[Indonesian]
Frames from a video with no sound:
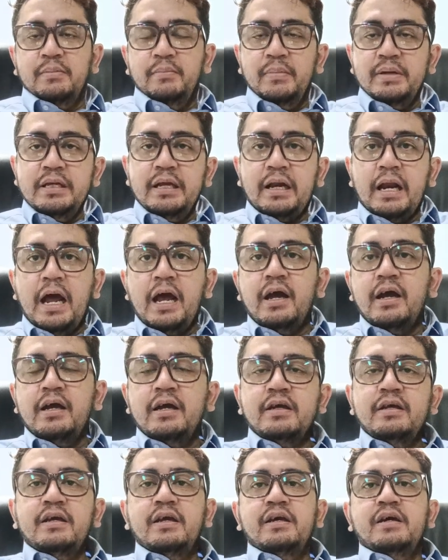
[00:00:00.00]

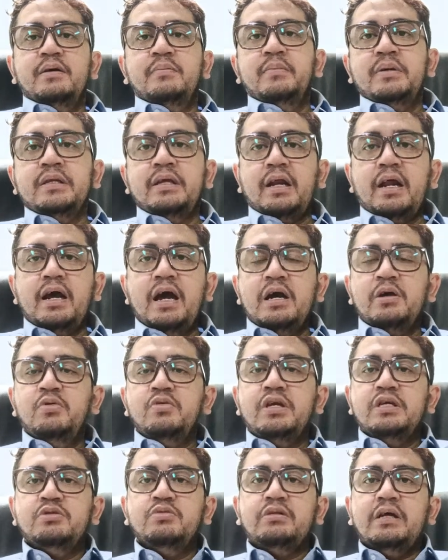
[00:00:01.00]
menyerang ya menyerang
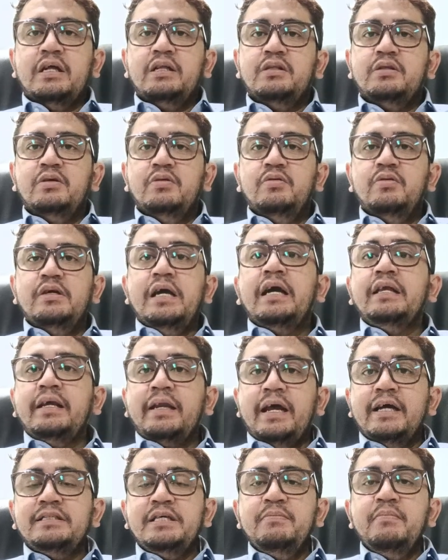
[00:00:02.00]
akunnya Sutanto yang
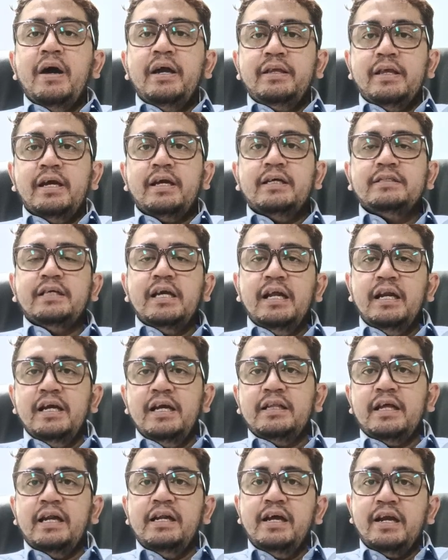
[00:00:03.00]
nyerang sih banyak saya
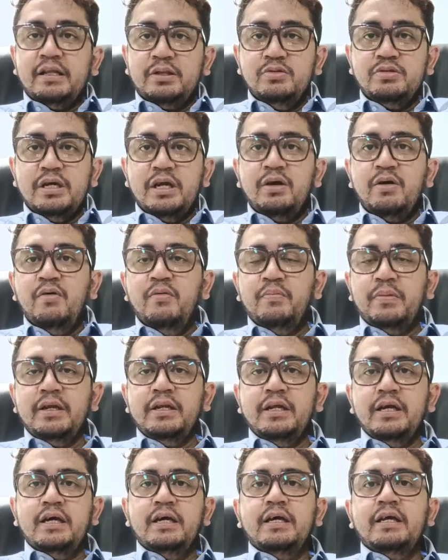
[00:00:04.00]
lihat ada ratusan
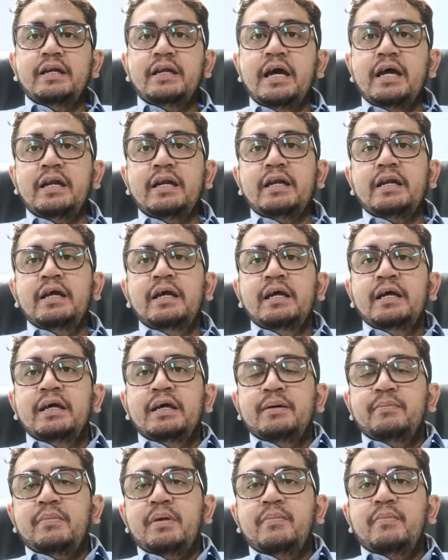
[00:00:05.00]
komen ya dan
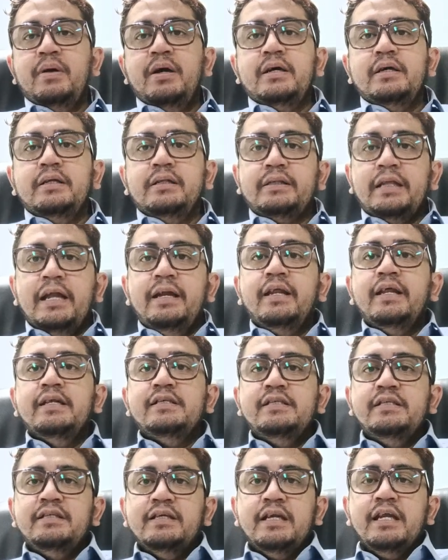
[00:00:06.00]
memang
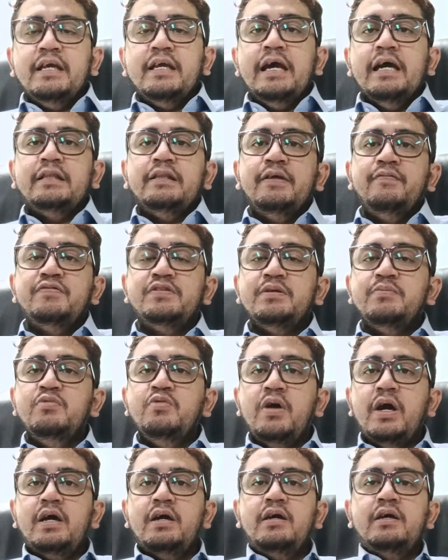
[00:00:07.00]
tendensinya negatif
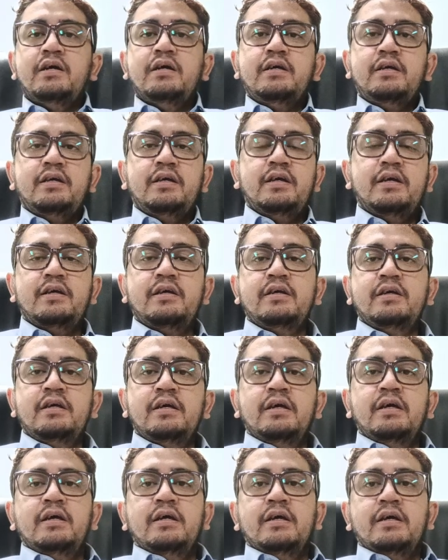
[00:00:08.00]
semua ya
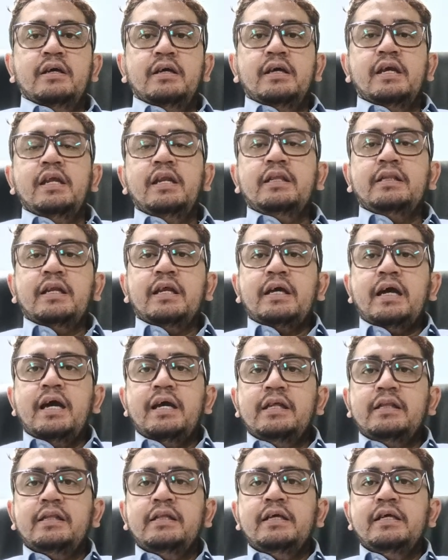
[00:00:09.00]
ini
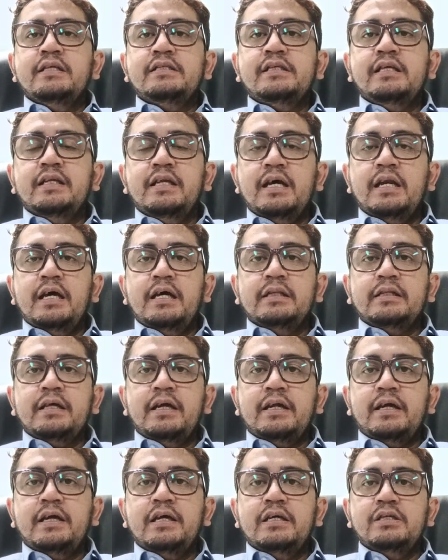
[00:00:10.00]
terkait insiden
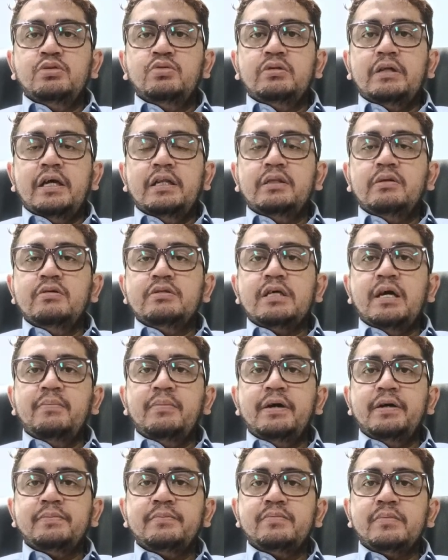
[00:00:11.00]
antara Sutanto
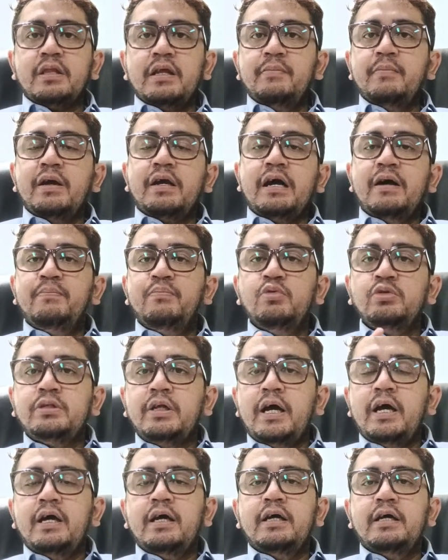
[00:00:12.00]
sama Beckham
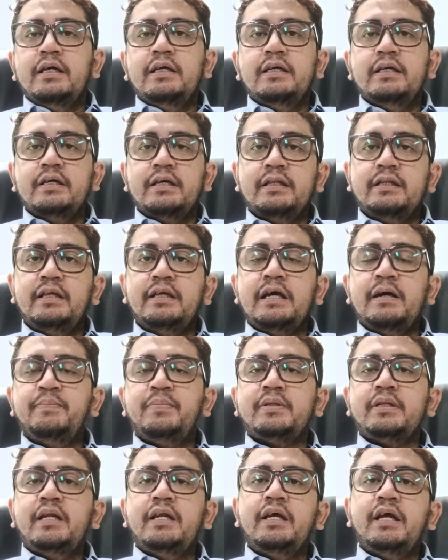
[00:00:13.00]
Putra ketika
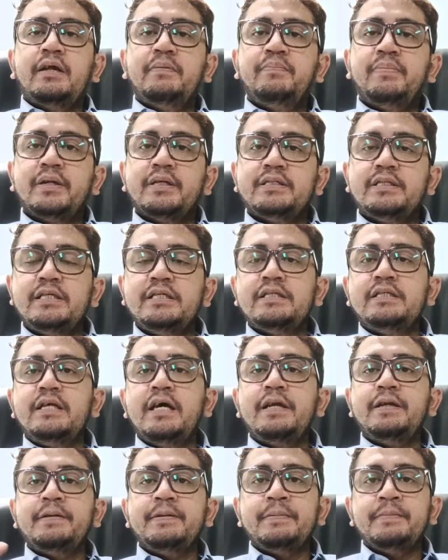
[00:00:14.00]
pertandingan Persis
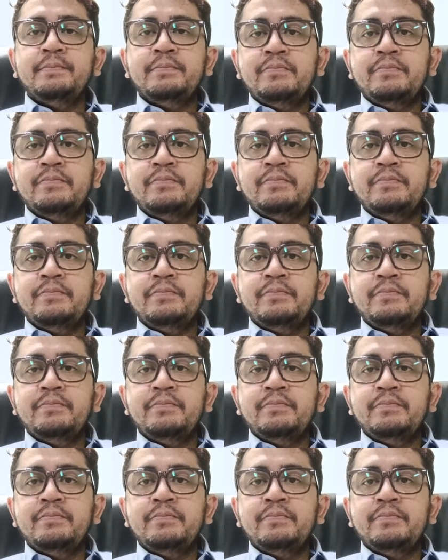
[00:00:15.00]
dan